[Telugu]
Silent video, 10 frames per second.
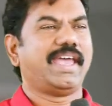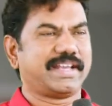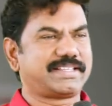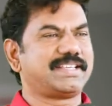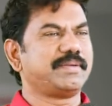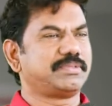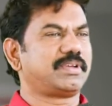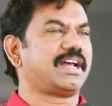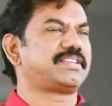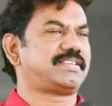ఎగ్జామ్
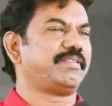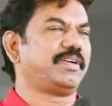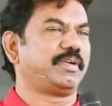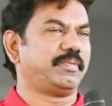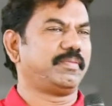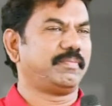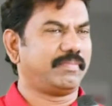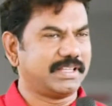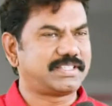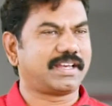రాసావు
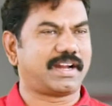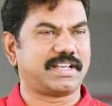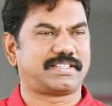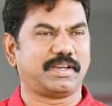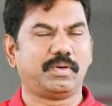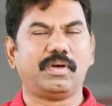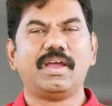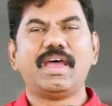మంచిగా రాసావు